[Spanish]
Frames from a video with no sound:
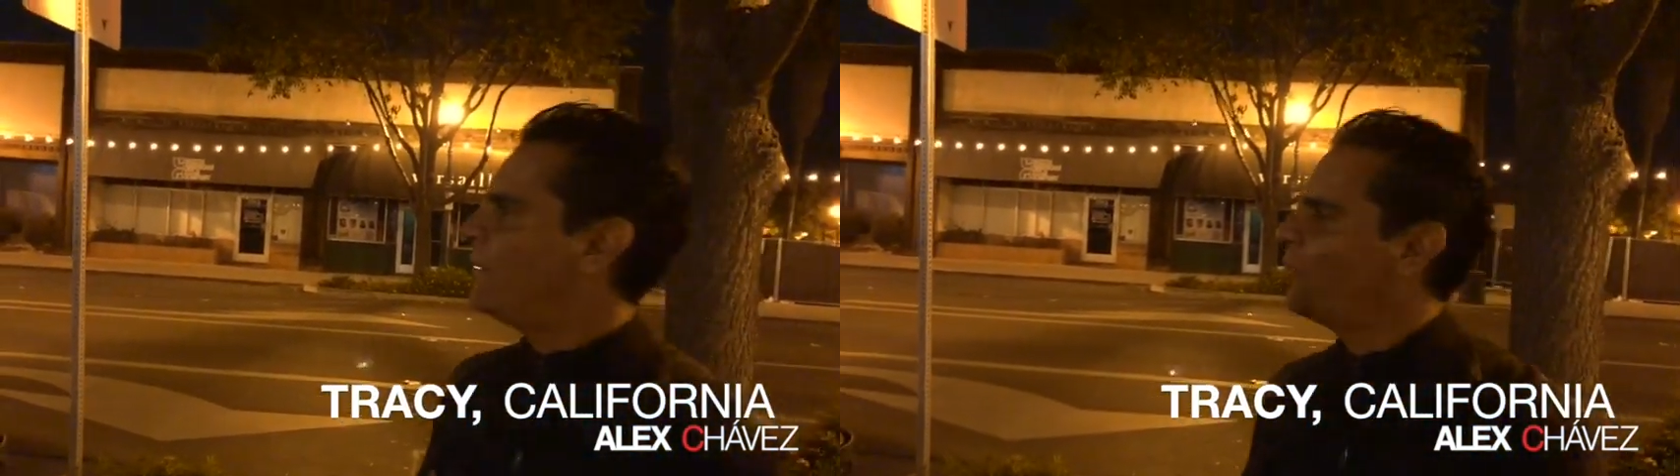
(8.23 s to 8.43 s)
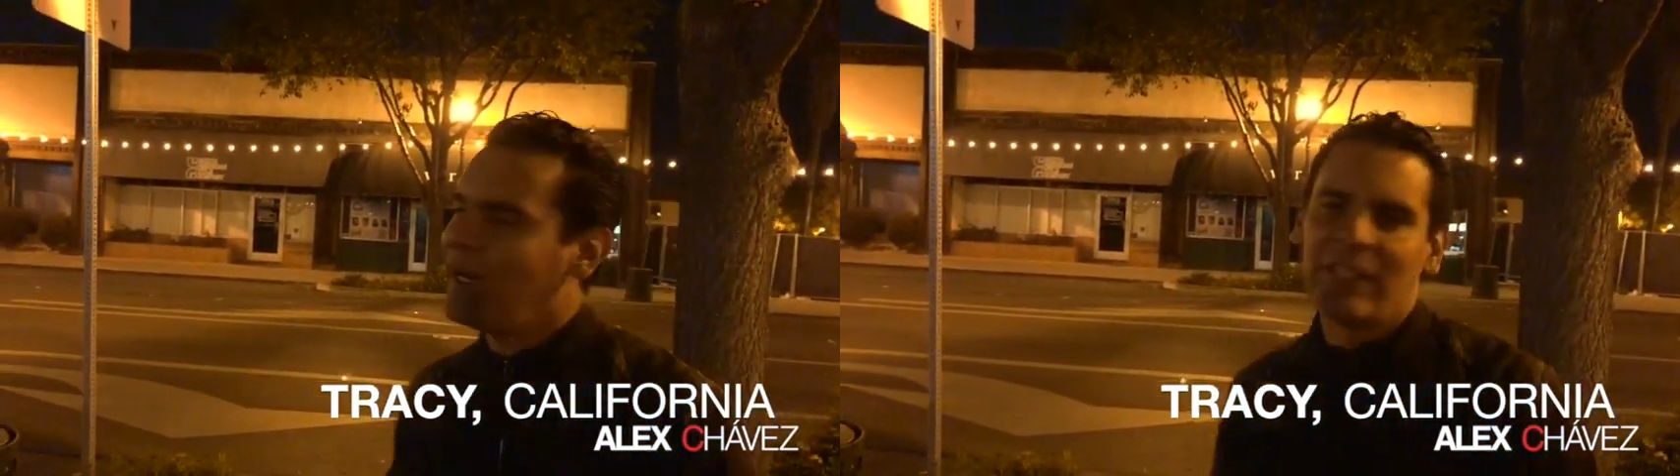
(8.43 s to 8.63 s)

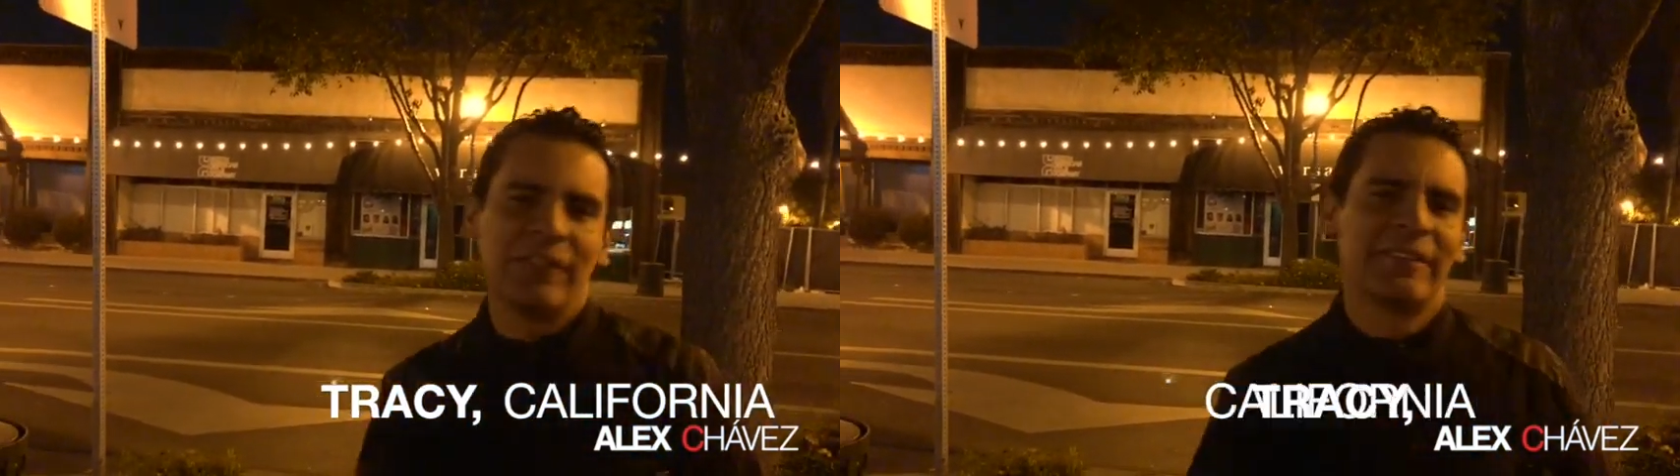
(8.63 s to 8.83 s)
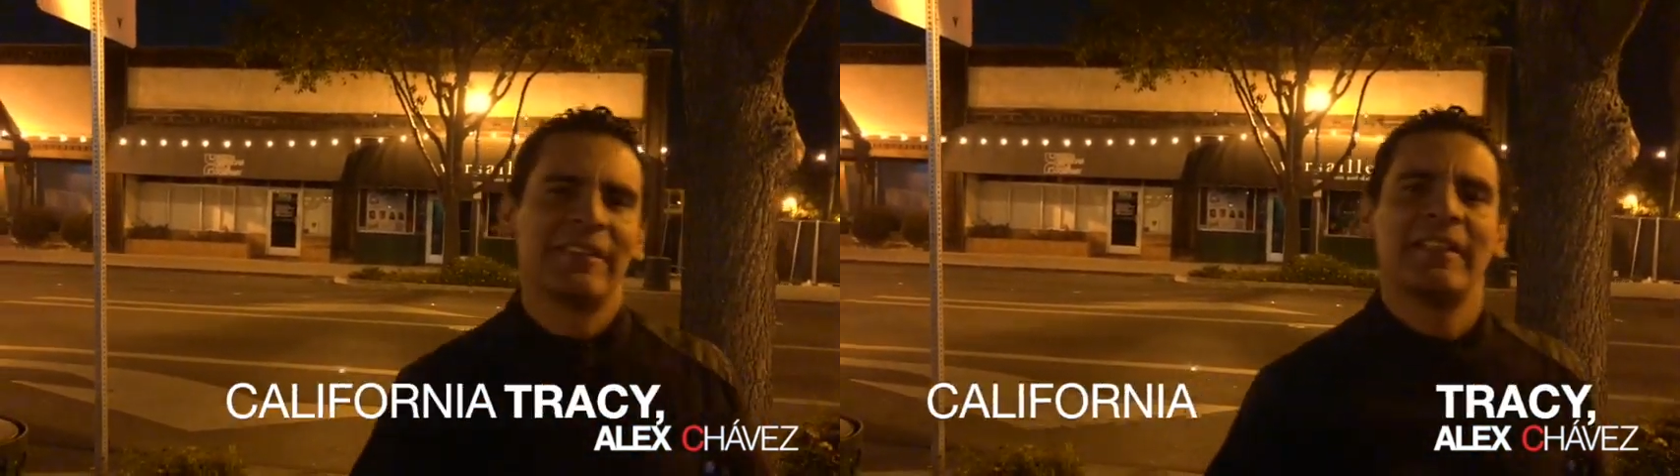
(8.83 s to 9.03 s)
Wow,
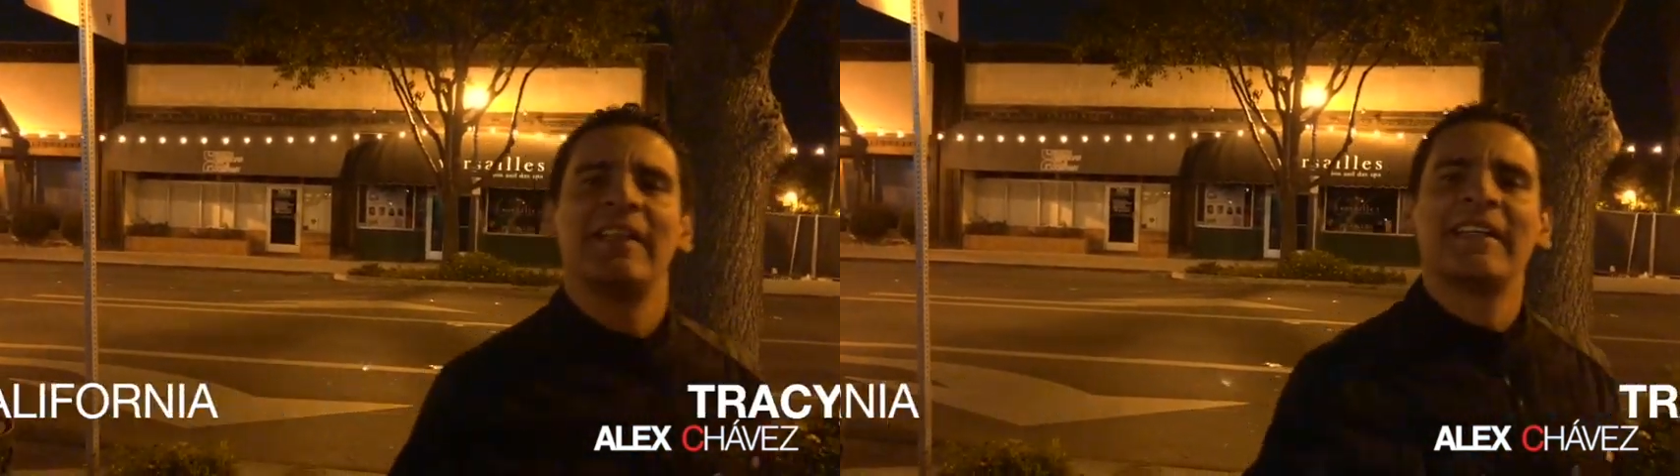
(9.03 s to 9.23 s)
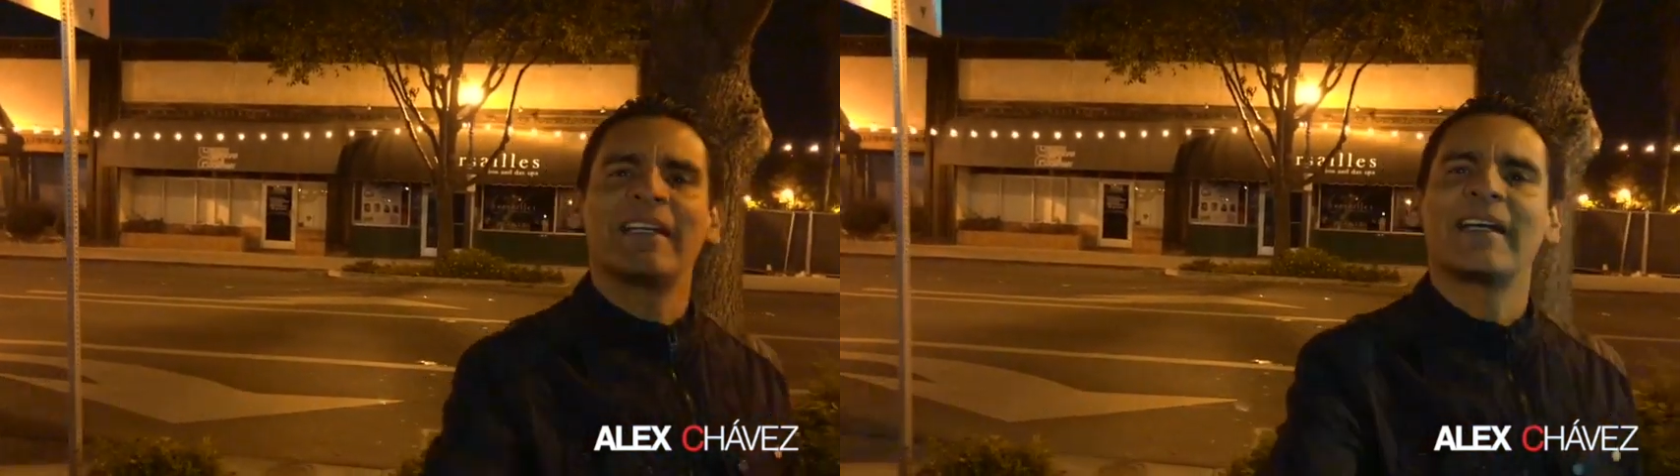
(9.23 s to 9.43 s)

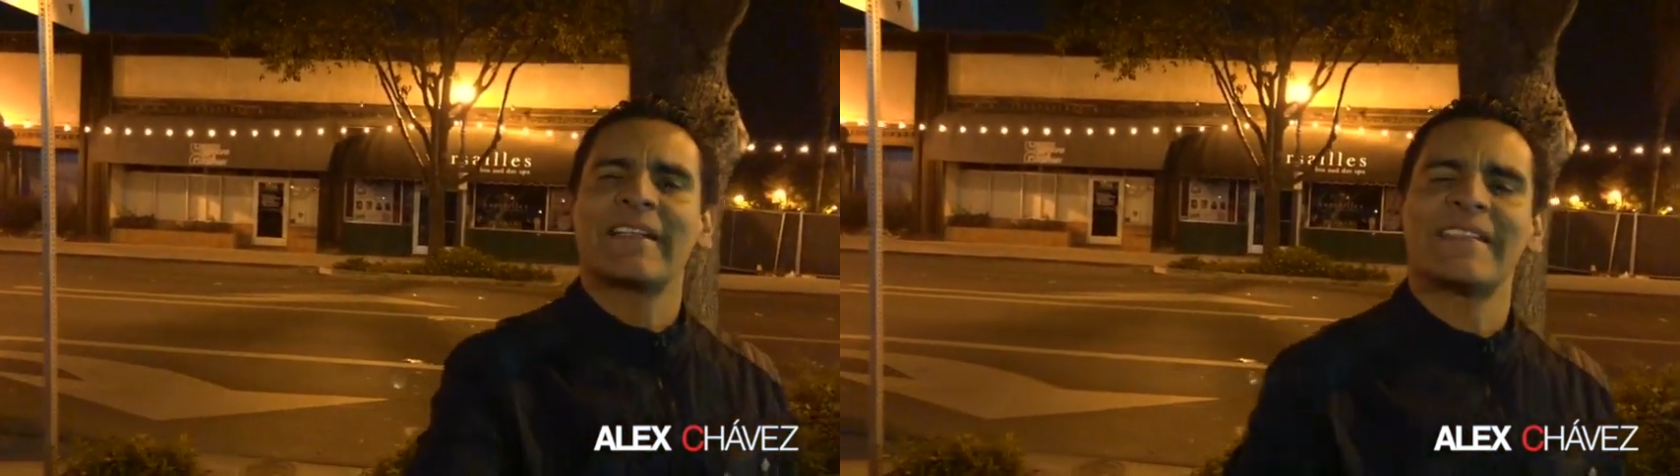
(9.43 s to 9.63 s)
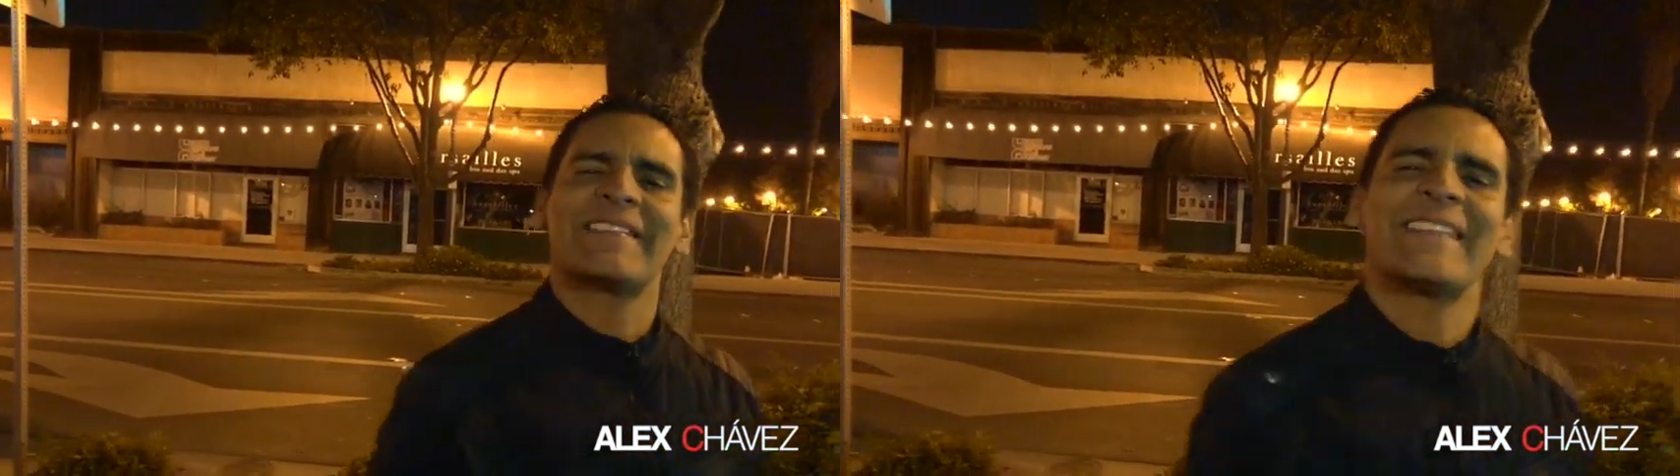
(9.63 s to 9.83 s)
¿qué
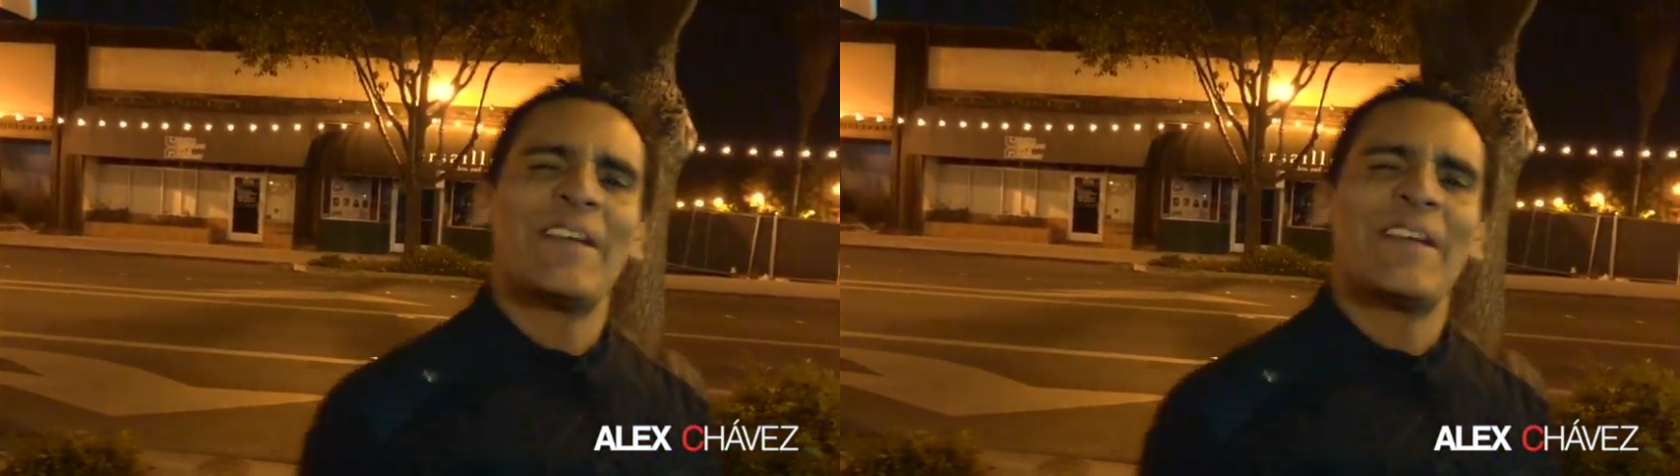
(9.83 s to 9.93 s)
crees?